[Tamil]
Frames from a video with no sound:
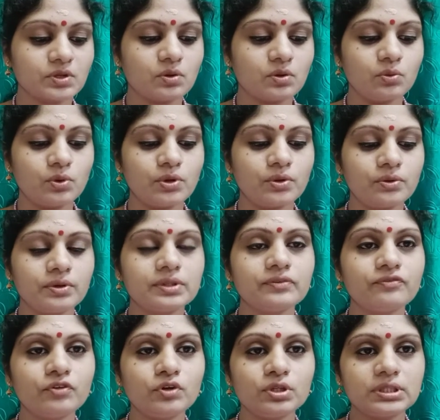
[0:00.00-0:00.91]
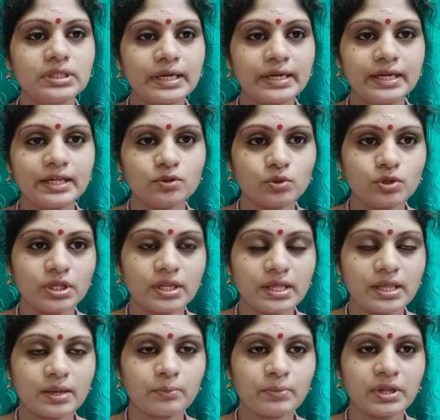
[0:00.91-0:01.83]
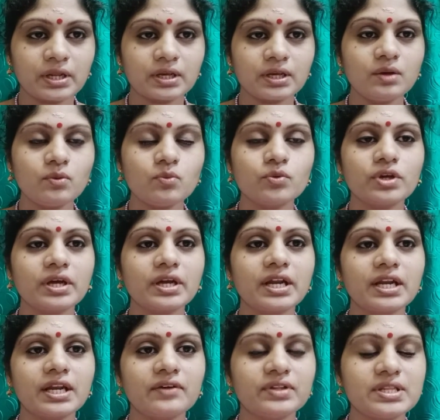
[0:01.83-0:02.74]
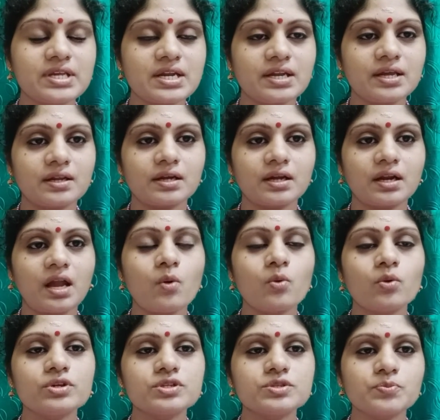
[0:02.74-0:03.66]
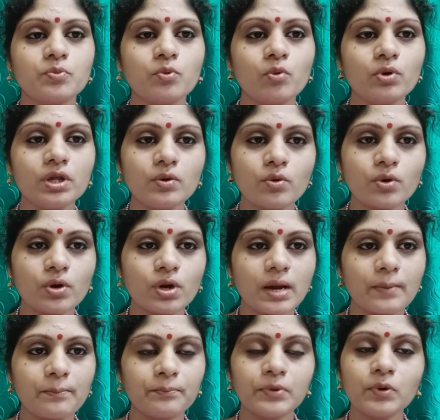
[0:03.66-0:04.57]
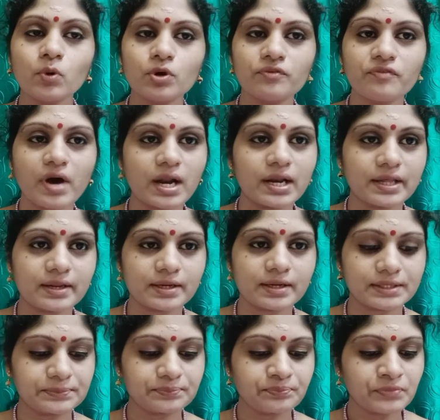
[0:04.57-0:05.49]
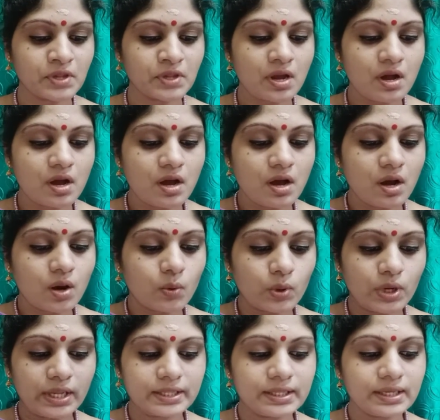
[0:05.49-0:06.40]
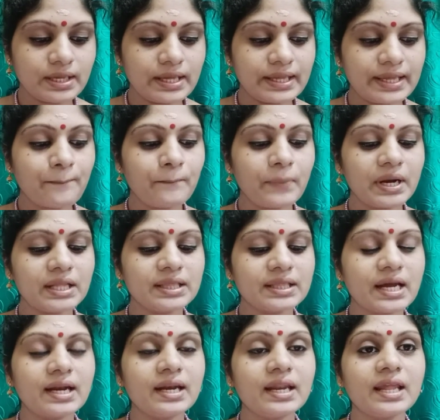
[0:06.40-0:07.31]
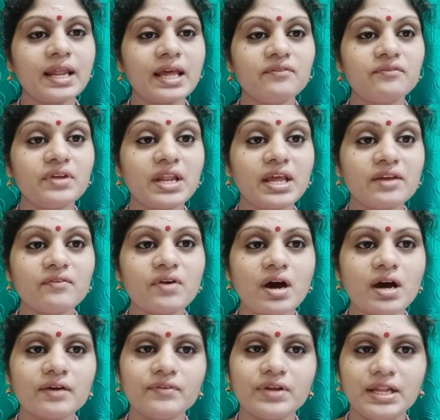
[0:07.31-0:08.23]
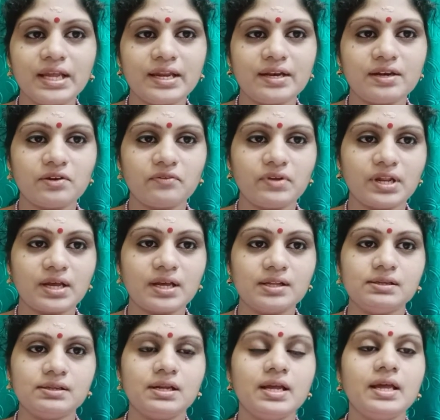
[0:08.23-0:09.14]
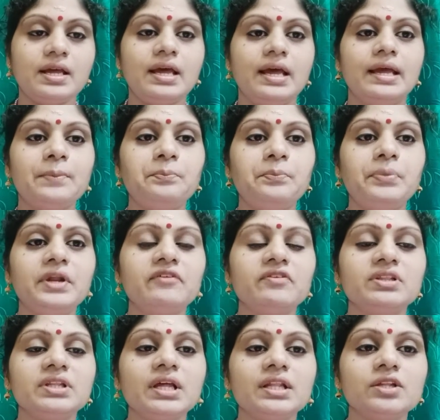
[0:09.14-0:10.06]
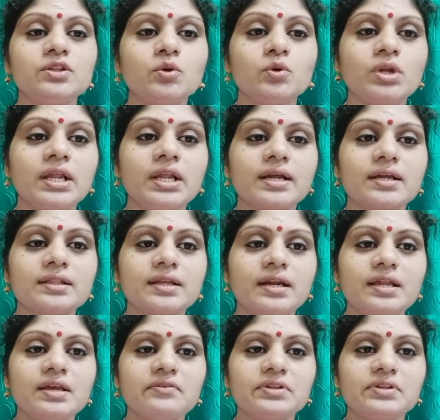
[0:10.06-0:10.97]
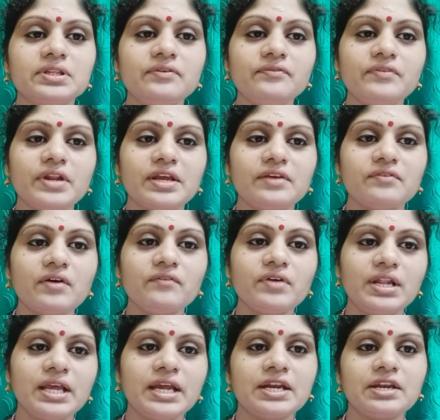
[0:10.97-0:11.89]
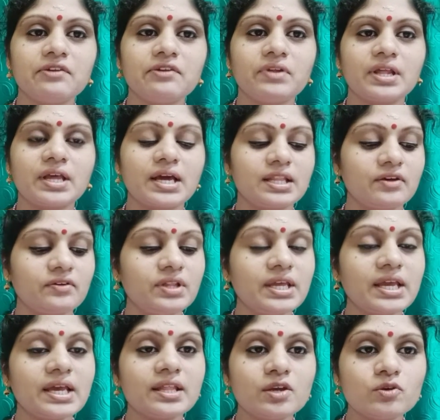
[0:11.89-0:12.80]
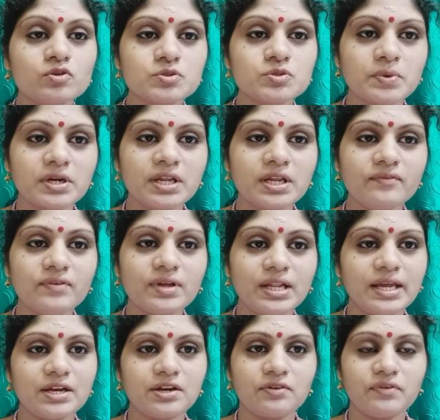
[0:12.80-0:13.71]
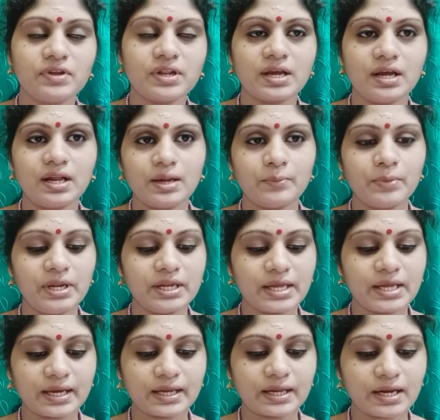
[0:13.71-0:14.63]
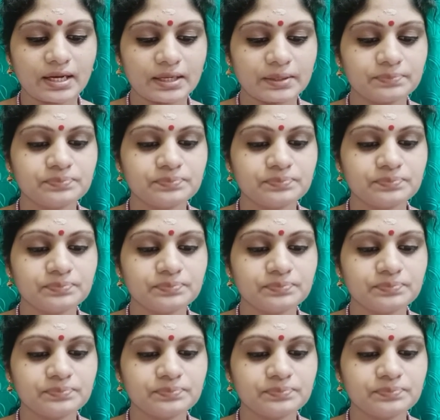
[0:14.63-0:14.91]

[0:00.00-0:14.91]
ஒரு ஃபுல் தண்ணி தொட்டி நிரம்பியிருக்கு உங்ககிட்ட வந்து என்ன இருக்குன்னா ஒரு ஸ்பூனு ஒரு கப்பு ஒரு வாளி இருக்குது உள்ளது எப்படி தண்ணீரை விரைவாக வெளியேற்றுவீர்கள் எப்படி வந்து அந்த தொட்டியில் இருக்க தண்ணியை வந்து விரைவாக வெளியேற்றுவீங்க அதாவது எதை யூஸ் பண்ணி வெளியேற்றுவீர்கள் அப்படின்னு கேட்குறாங்க